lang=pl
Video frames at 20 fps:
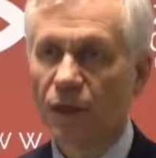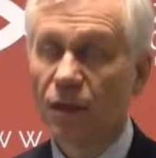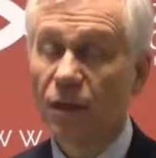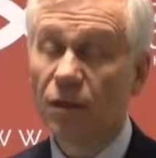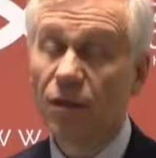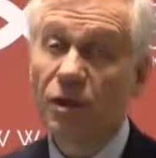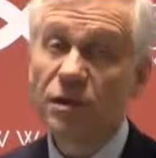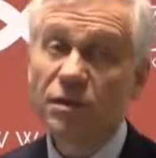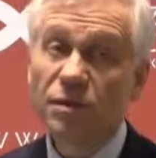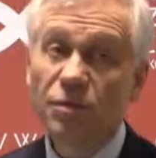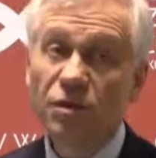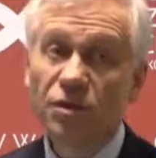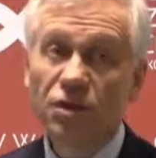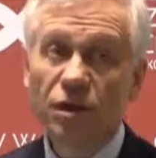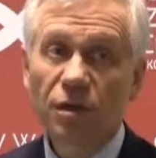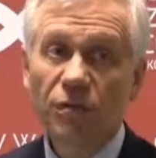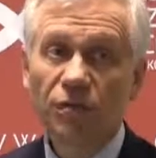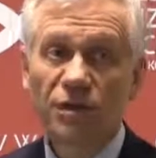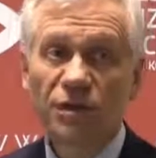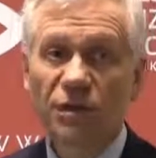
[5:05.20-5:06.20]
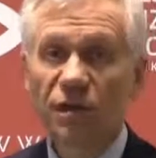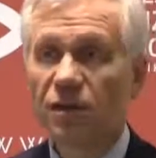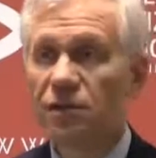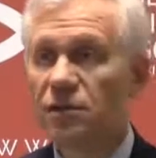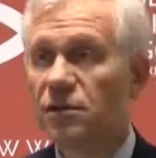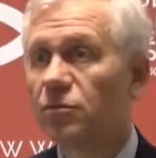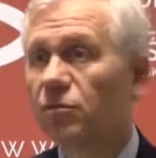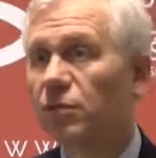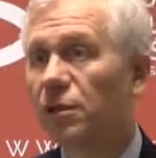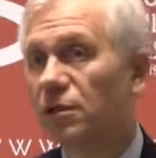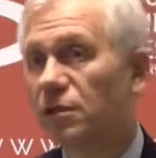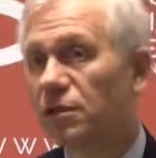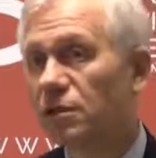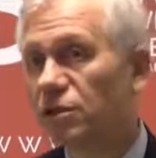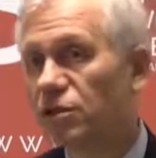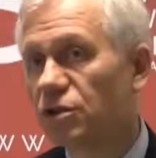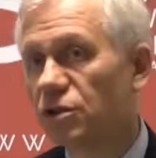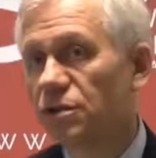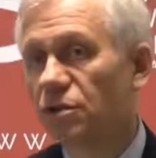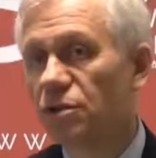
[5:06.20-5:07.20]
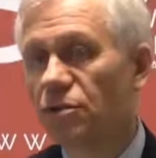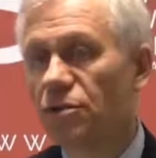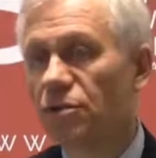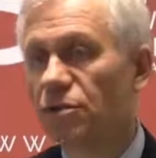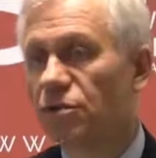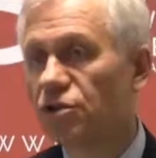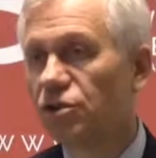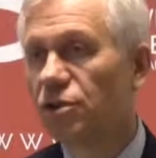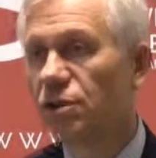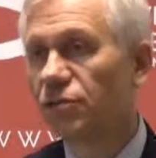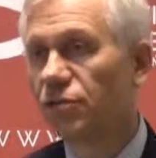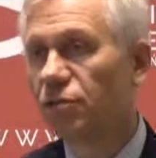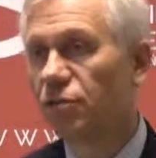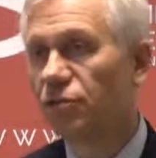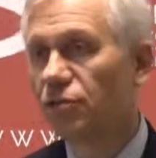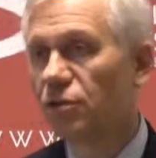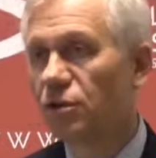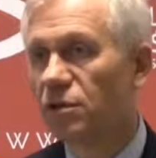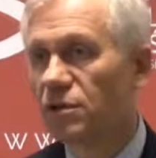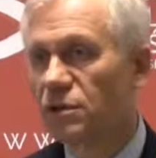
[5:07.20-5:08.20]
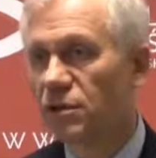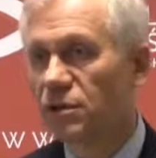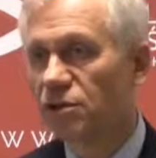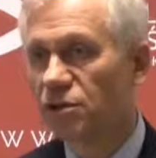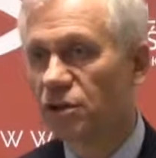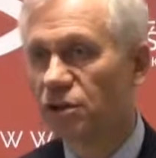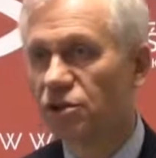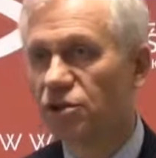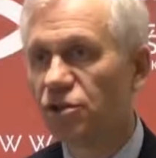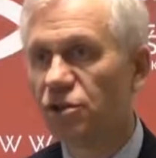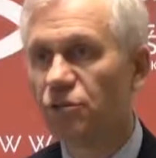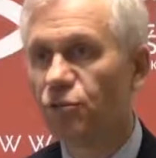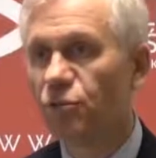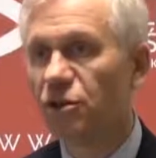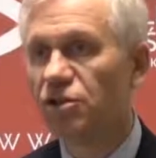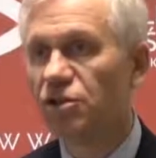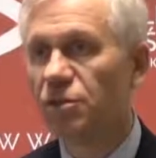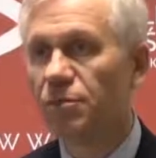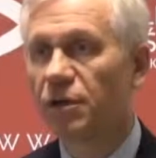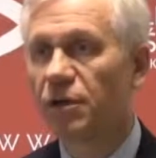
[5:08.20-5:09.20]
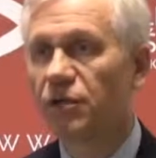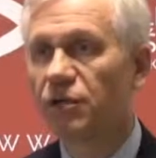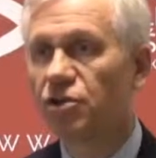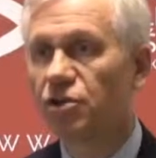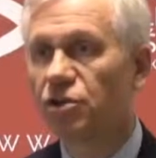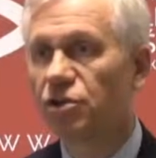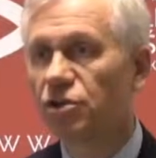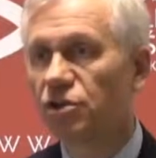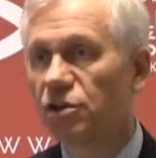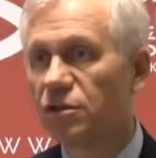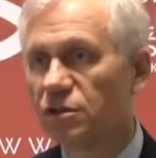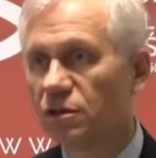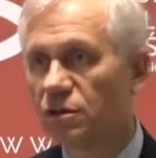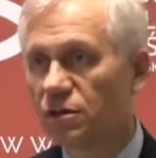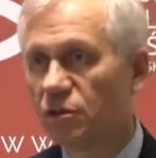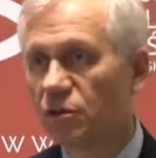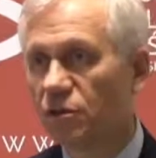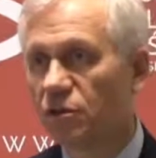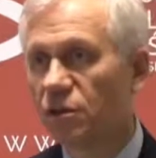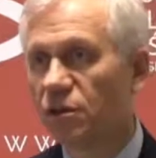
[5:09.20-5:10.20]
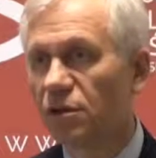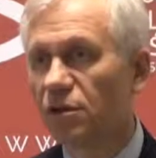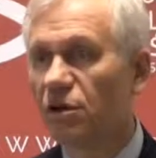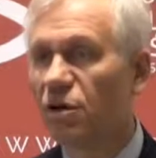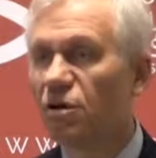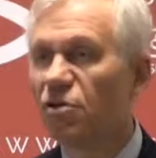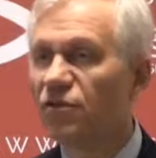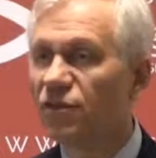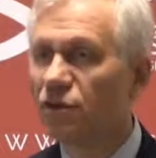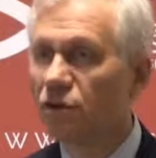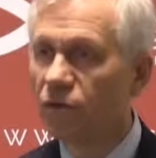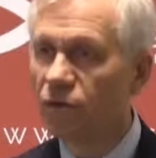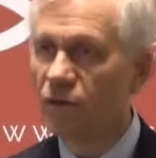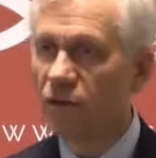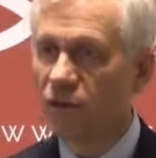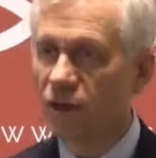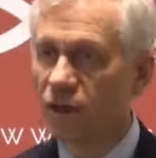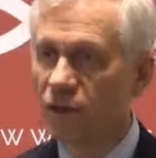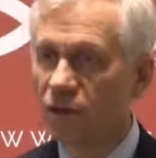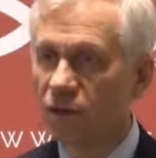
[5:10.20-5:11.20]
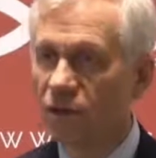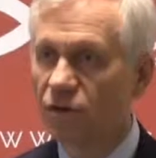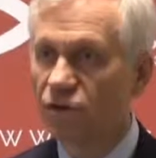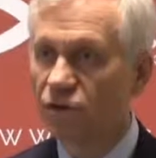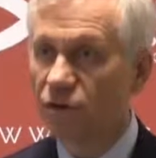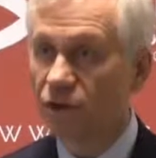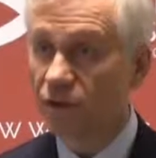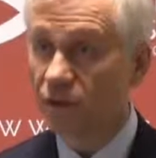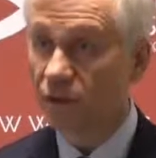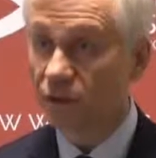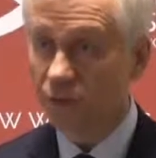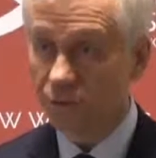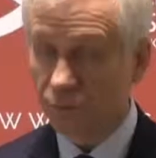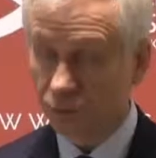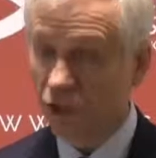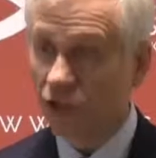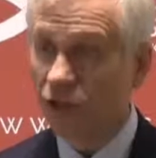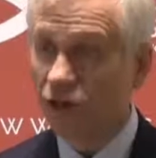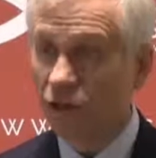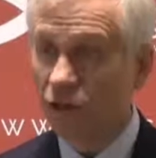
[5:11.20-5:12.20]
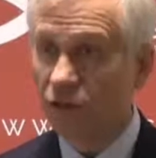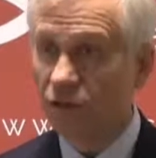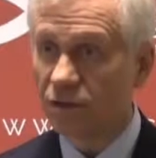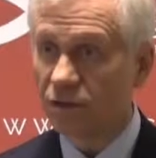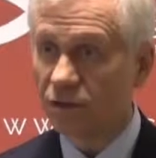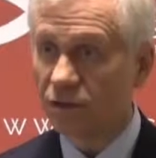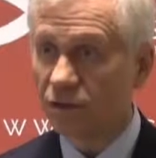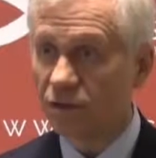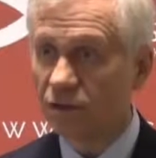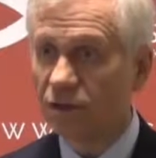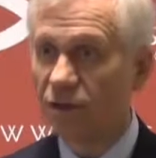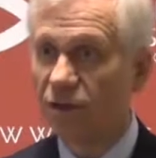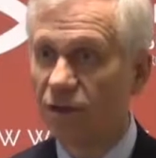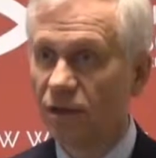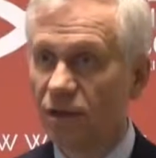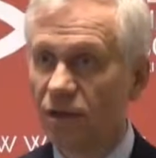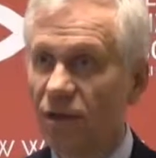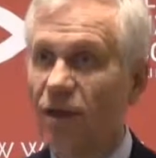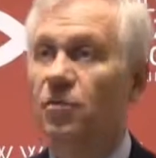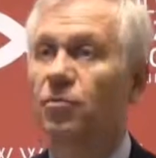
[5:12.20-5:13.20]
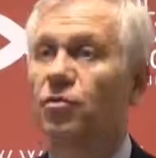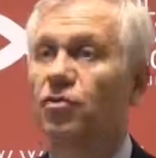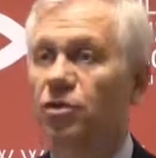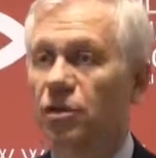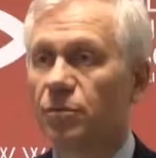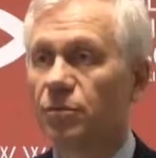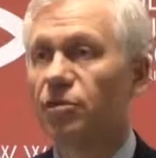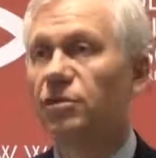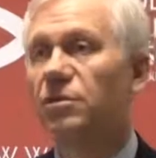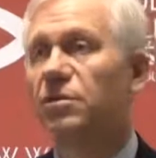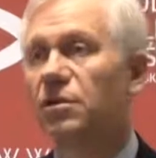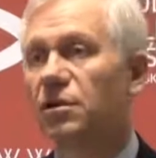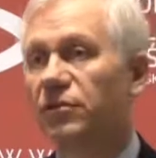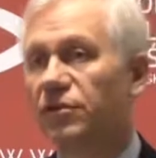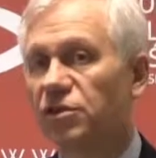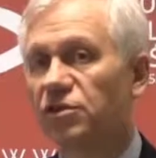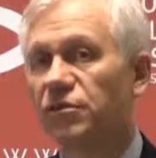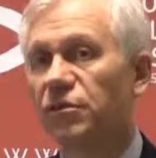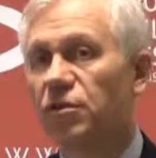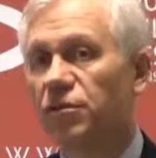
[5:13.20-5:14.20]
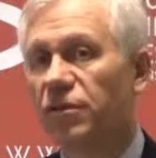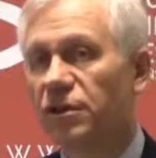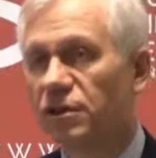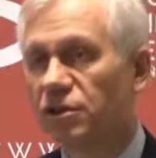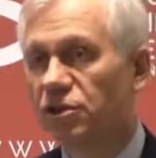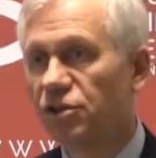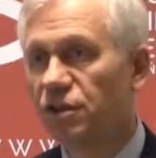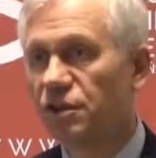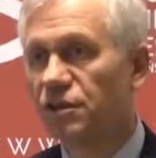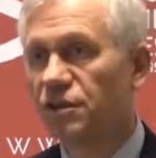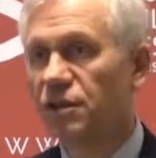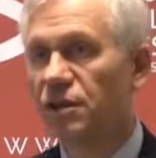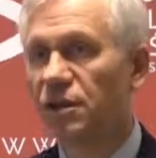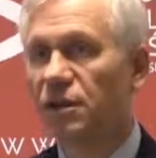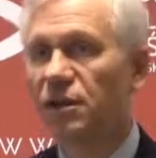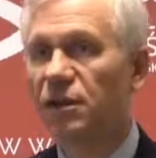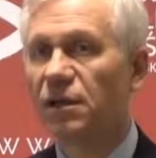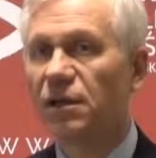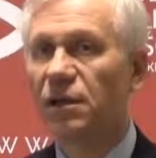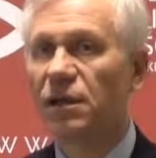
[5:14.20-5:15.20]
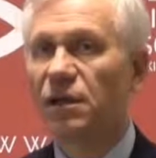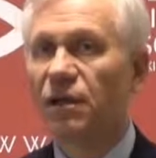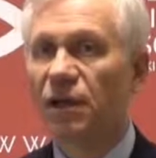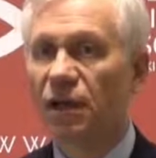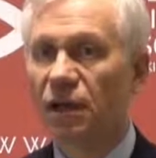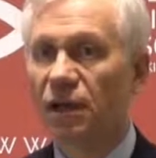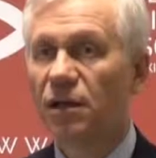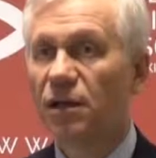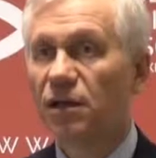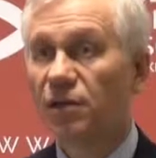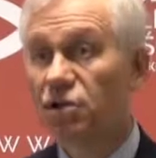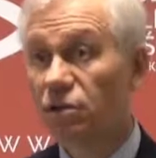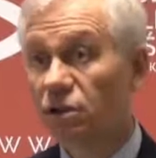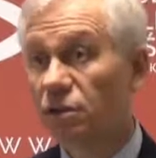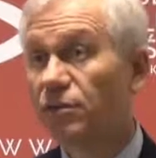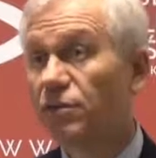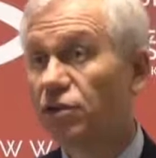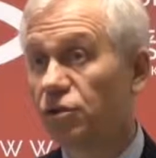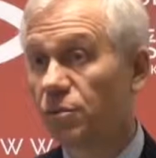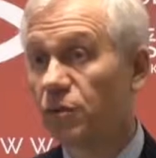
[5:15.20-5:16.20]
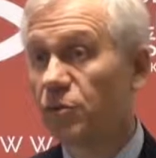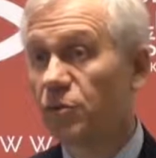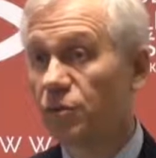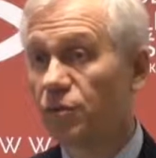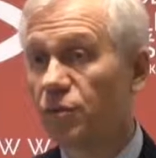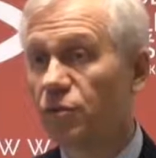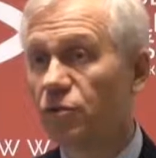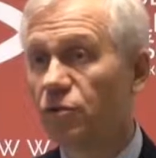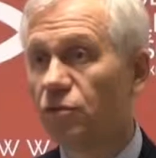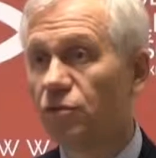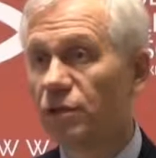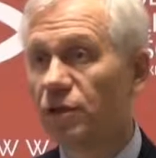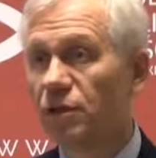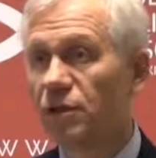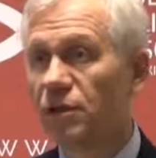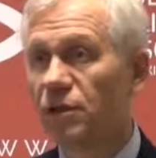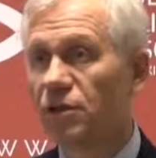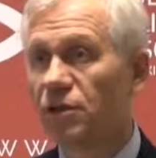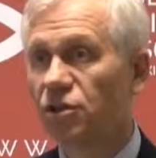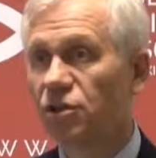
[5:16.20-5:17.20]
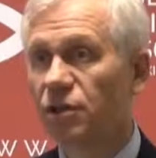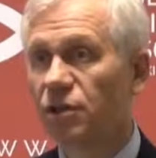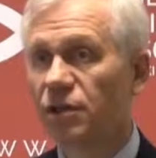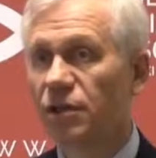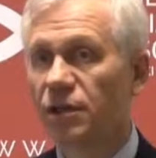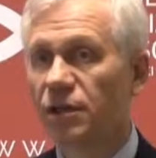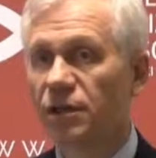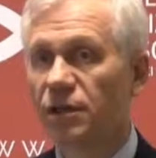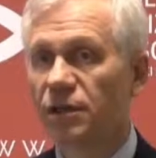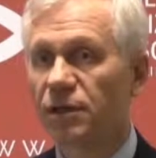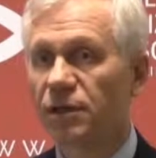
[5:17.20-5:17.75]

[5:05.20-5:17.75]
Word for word: No jest zmieszaniem fiskalizmu, dlatego że skoro rodzina wychowująca dzieci płaci prawie 3000 zł od wychowania jednego dziecka, to jest przerażające, jak można podatkować wychowanie dziecka. Ale jeżeli weźmiemy pod uwagę, że